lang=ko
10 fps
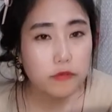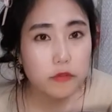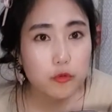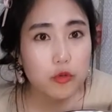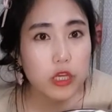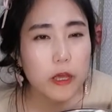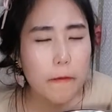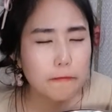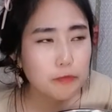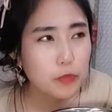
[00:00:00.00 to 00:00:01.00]
우리
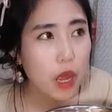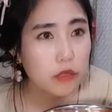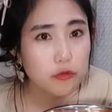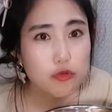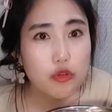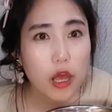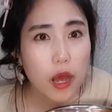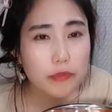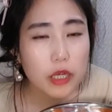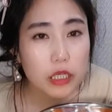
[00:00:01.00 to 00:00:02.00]
눈에
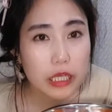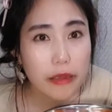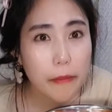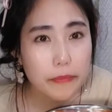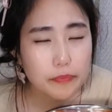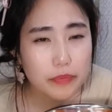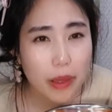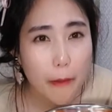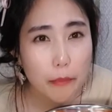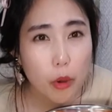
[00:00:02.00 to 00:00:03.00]
갑자기
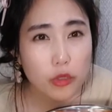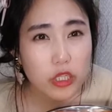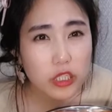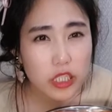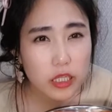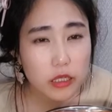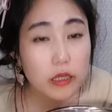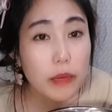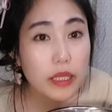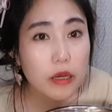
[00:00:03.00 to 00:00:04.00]
먼지
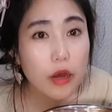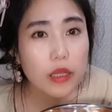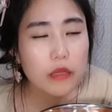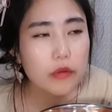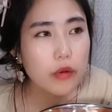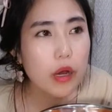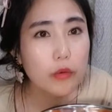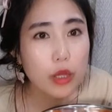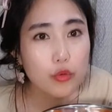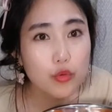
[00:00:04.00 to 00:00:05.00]
찌끔만한거 하나
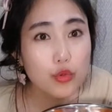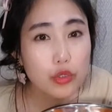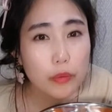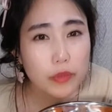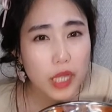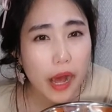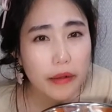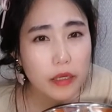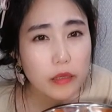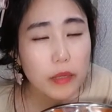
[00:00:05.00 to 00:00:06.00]
들어가거나 눈썹
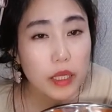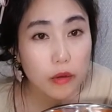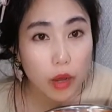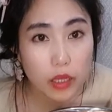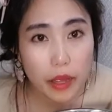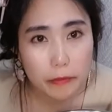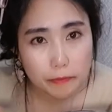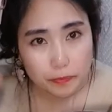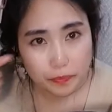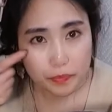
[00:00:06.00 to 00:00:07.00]
짜끔만한거 하나
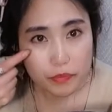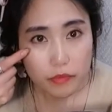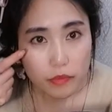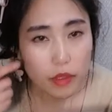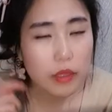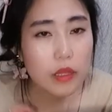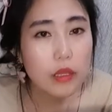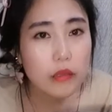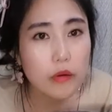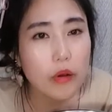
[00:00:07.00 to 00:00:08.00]

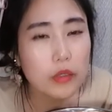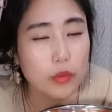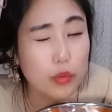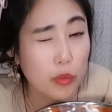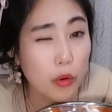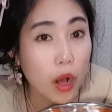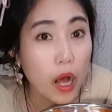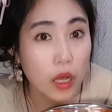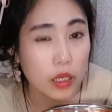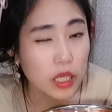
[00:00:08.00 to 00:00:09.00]
띡 들어가 있어도 뭔가
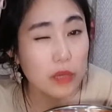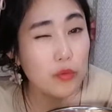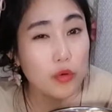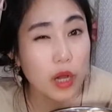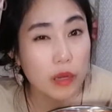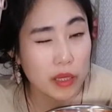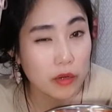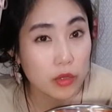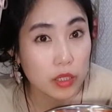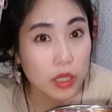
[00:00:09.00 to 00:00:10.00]
이물감이
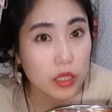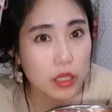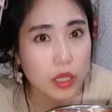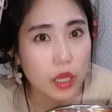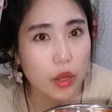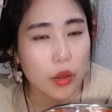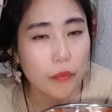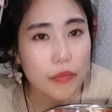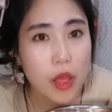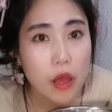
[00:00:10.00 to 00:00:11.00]
이렇게 생기잖아요.
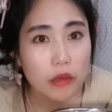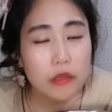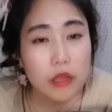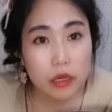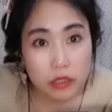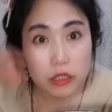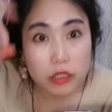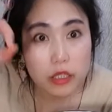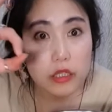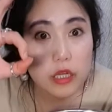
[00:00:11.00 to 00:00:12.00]
근데 그
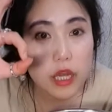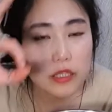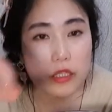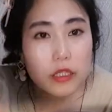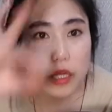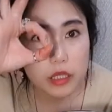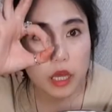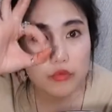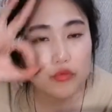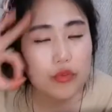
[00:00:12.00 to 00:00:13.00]
큰 렌즈가
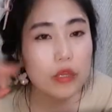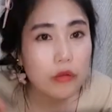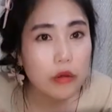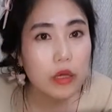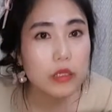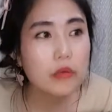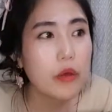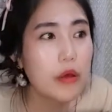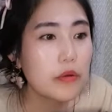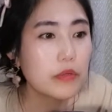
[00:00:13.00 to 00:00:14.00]
딱 눈에 들어가
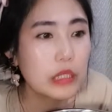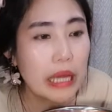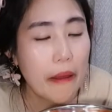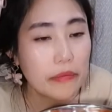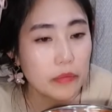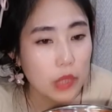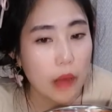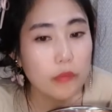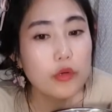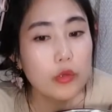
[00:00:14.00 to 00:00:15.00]
있으면
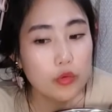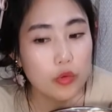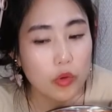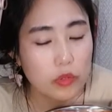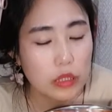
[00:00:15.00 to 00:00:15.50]
아무래도